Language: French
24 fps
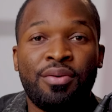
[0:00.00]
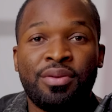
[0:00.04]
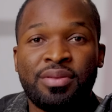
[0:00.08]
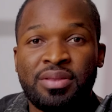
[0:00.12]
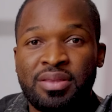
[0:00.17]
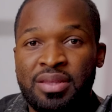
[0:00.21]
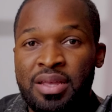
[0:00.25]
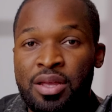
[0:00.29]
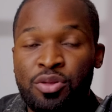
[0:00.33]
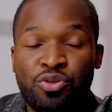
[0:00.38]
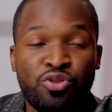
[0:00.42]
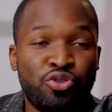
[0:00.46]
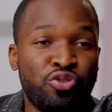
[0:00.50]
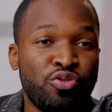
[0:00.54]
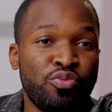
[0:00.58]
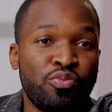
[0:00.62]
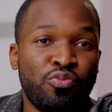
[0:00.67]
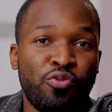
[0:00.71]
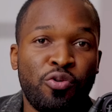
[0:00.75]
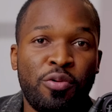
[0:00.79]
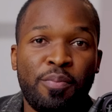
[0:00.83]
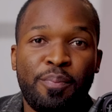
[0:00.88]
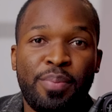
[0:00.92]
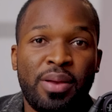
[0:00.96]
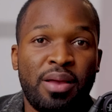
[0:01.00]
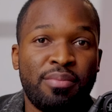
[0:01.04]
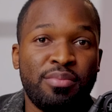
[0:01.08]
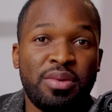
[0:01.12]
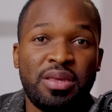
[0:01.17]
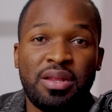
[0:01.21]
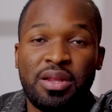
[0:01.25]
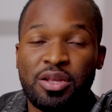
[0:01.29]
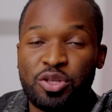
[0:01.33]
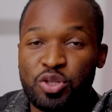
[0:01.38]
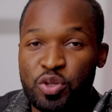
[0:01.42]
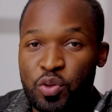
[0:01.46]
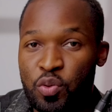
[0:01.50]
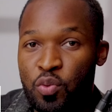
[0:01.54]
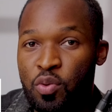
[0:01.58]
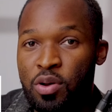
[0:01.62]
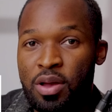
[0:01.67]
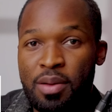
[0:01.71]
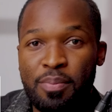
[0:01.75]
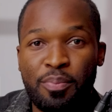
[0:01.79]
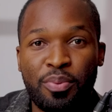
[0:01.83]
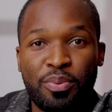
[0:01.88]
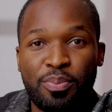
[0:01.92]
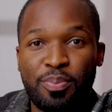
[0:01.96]
en tête, du moins parmi les
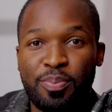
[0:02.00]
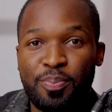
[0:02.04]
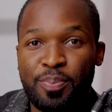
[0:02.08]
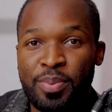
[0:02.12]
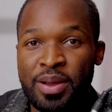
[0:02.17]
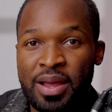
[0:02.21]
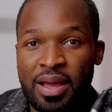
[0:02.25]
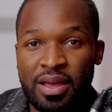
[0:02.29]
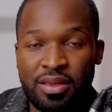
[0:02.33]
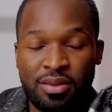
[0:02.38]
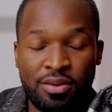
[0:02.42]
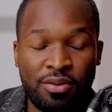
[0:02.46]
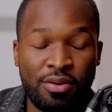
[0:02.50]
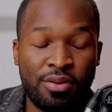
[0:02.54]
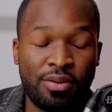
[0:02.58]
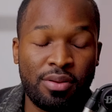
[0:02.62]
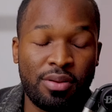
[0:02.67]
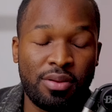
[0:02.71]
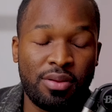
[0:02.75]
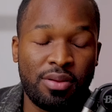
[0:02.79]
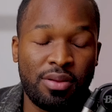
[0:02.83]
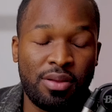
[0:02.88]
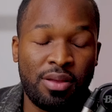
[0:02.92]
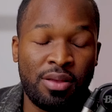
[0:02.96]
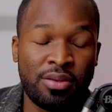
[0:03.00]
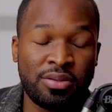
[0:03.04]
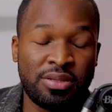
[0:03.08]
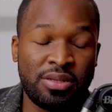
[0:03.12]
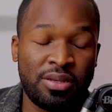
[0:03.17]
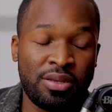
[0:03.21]
trois gagnants en